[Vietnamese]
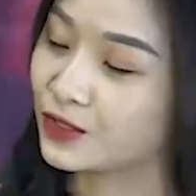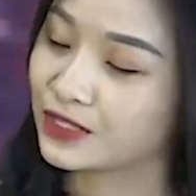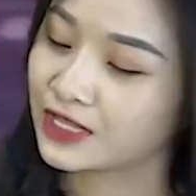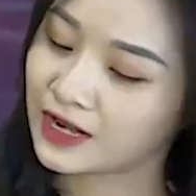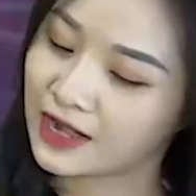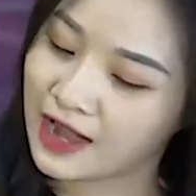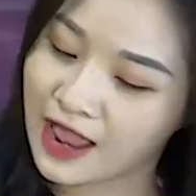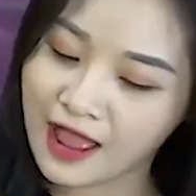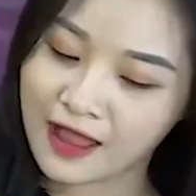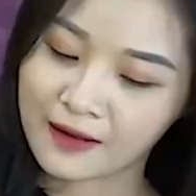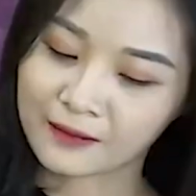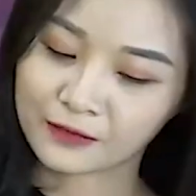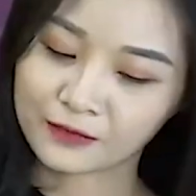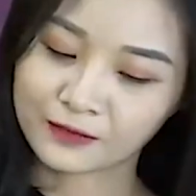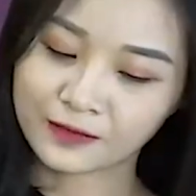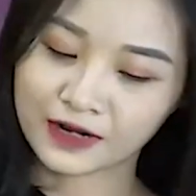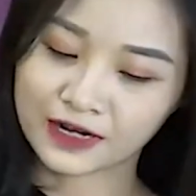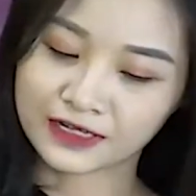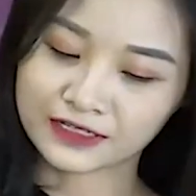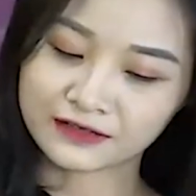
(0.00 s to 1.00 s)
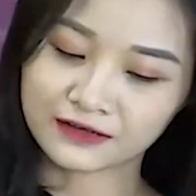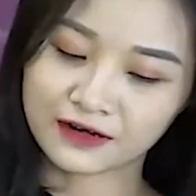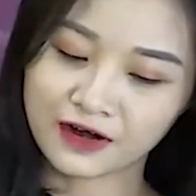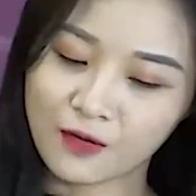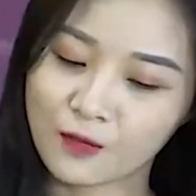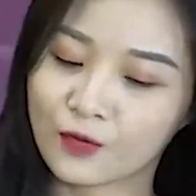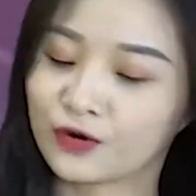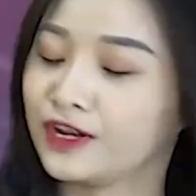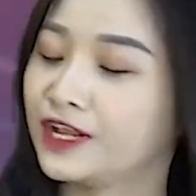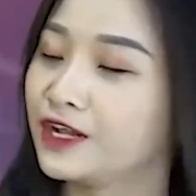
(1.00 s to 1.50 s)
Tottenham cũng như là sự
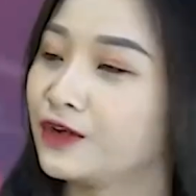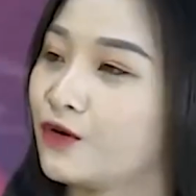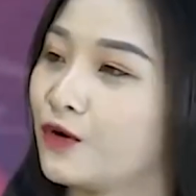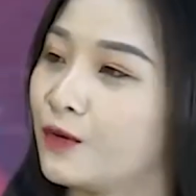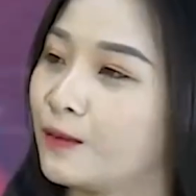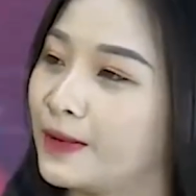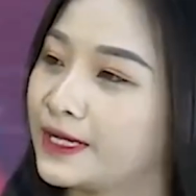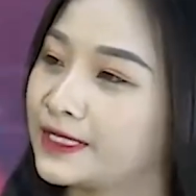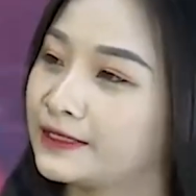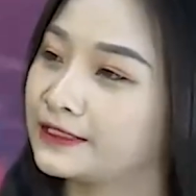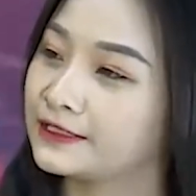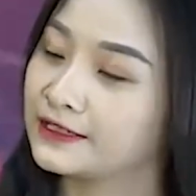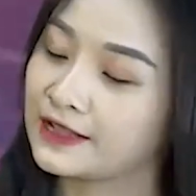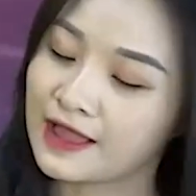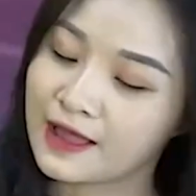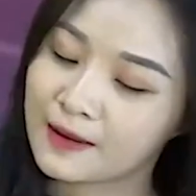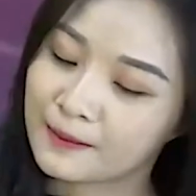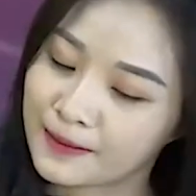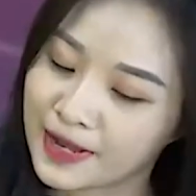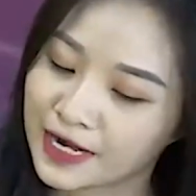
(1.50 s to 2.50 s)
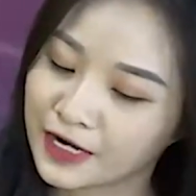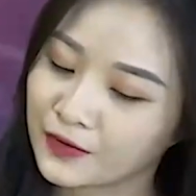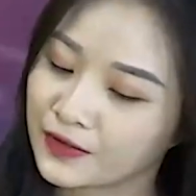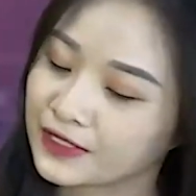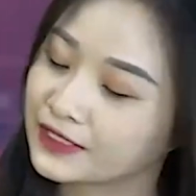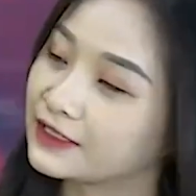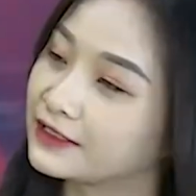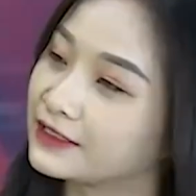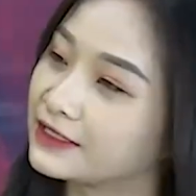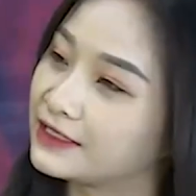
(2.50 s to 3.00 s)
không ổn định của Man Man
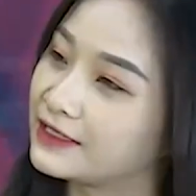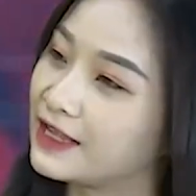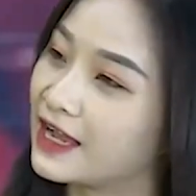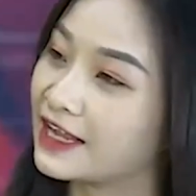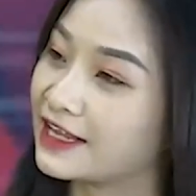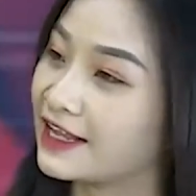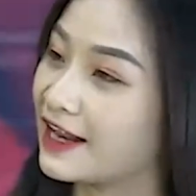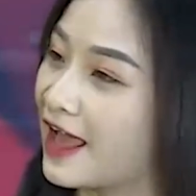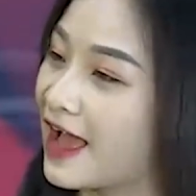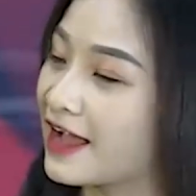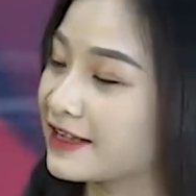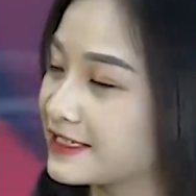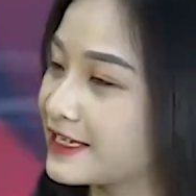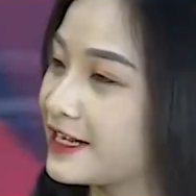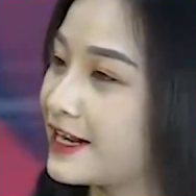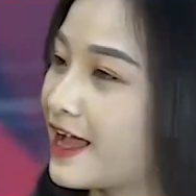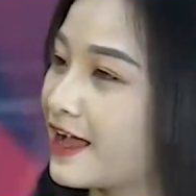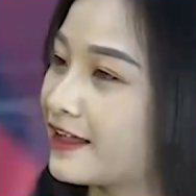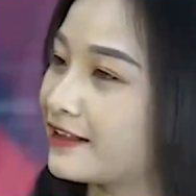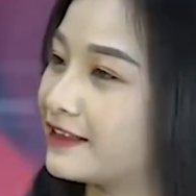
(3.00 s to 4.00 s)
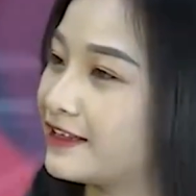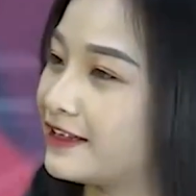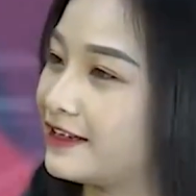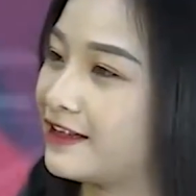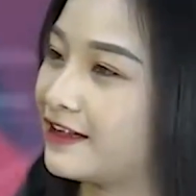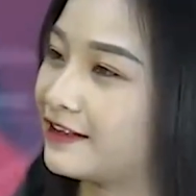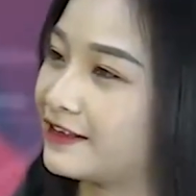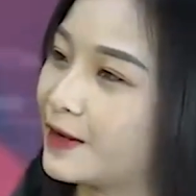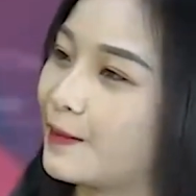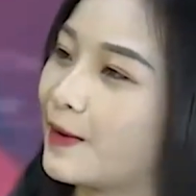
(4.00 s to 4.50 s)
United hay là Arsenal thì
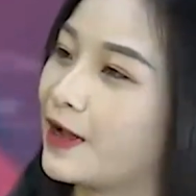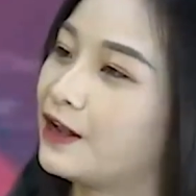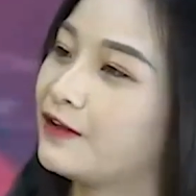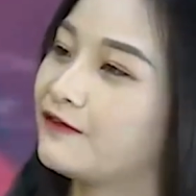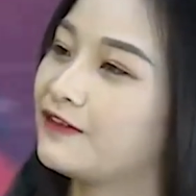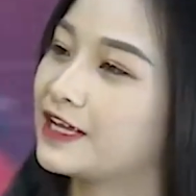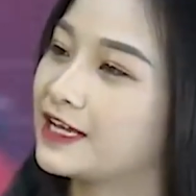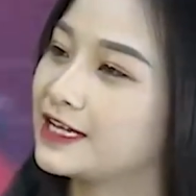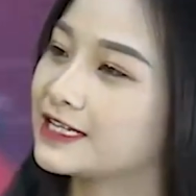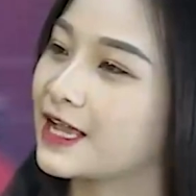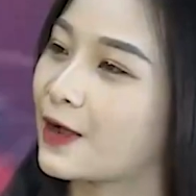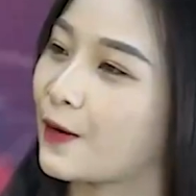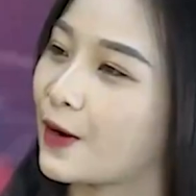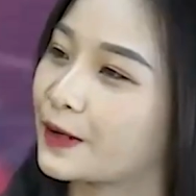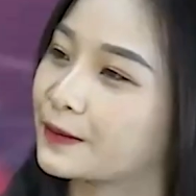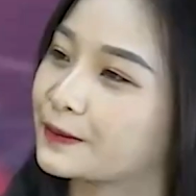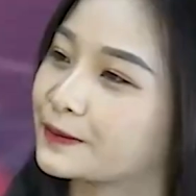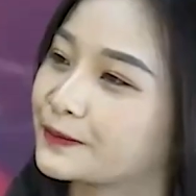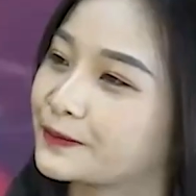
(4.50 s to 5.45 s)
nhà báo Lê Vinh nghĩ sao ạ?